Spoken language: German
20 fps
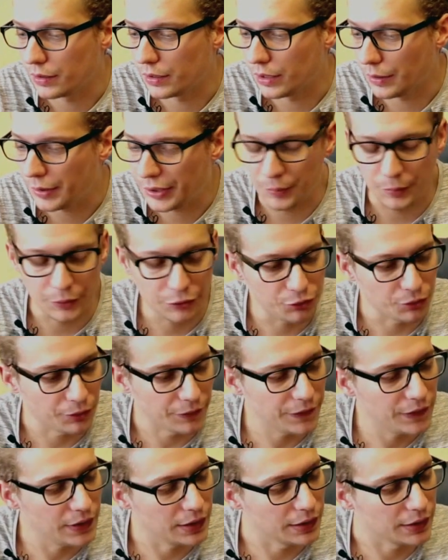Ach, ich muss
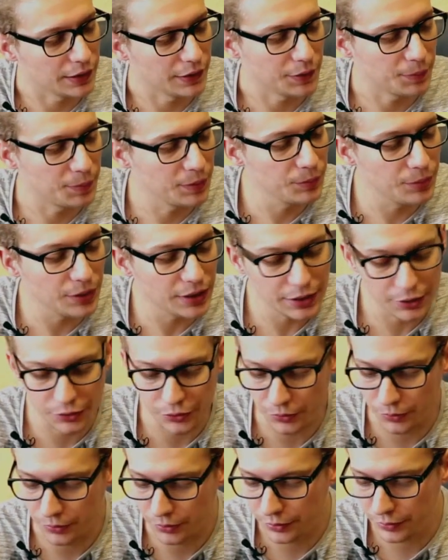schon sagen, ich bin
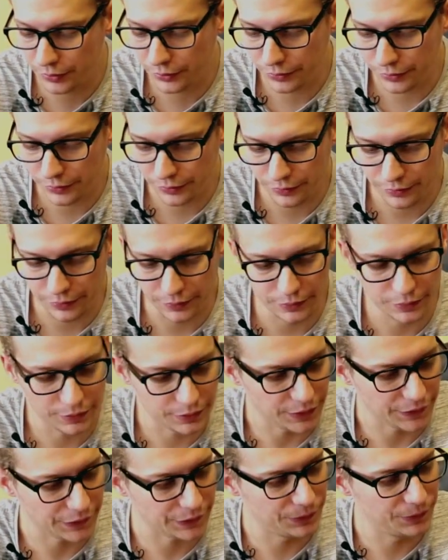beeindruckt.
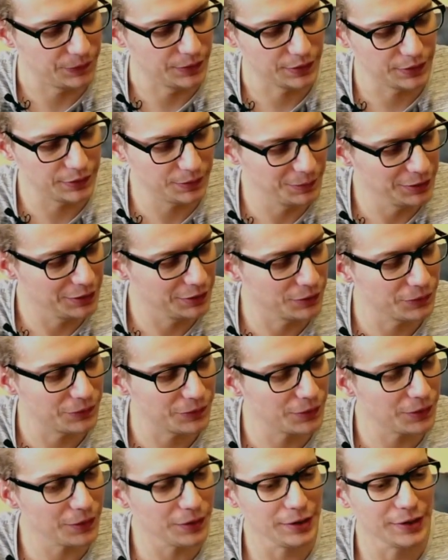Das wird mir eine
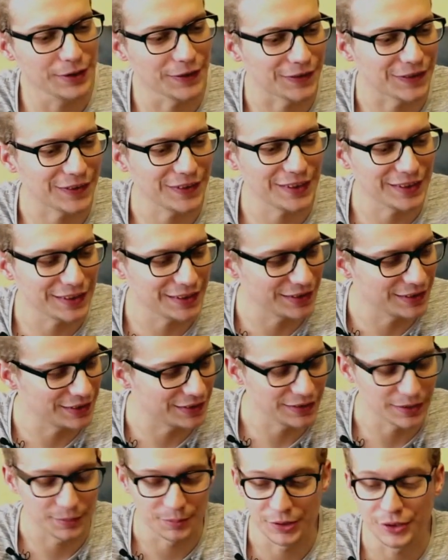Freude sein,
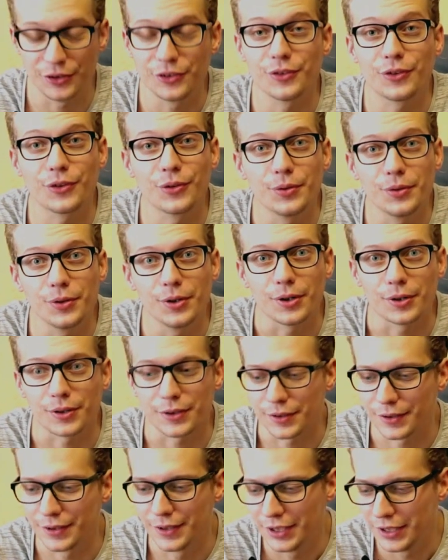damit zu
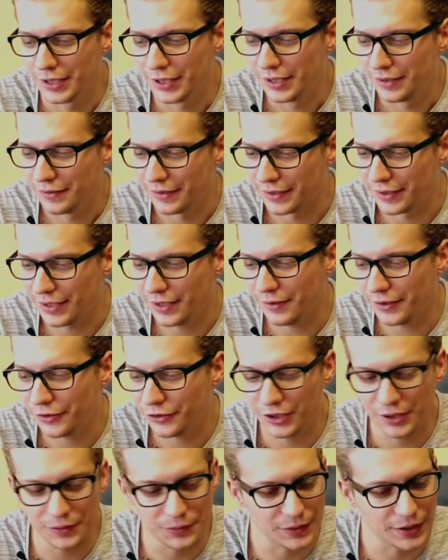kochen. Wenn da was
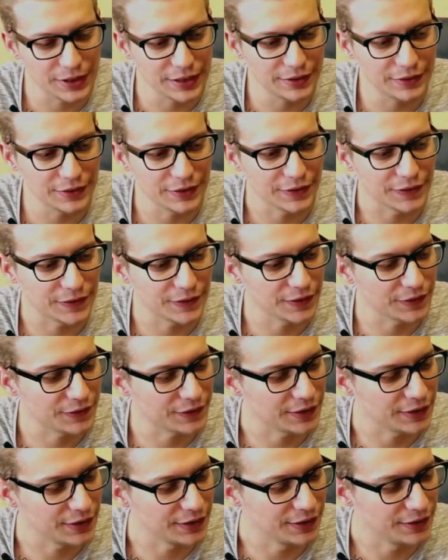schief geht, ist das
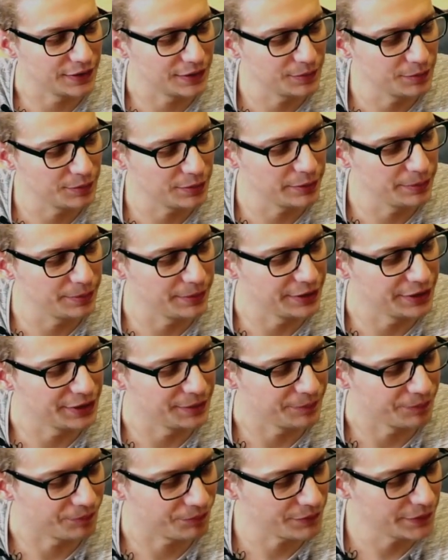kein
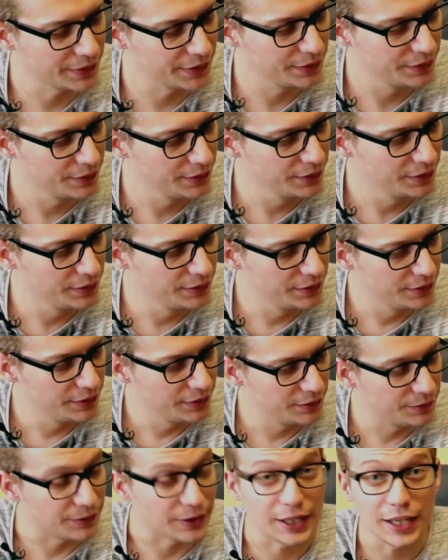Problem.
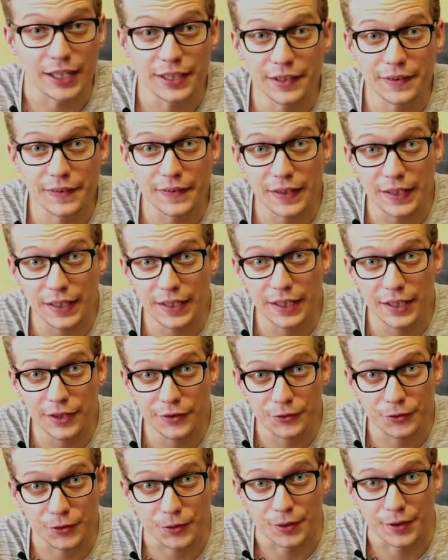Verratet's nicht
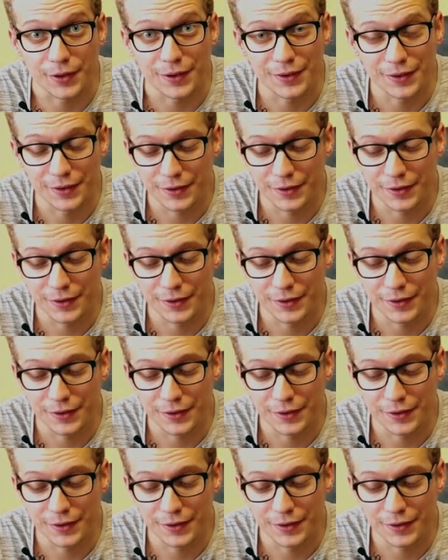Keystra.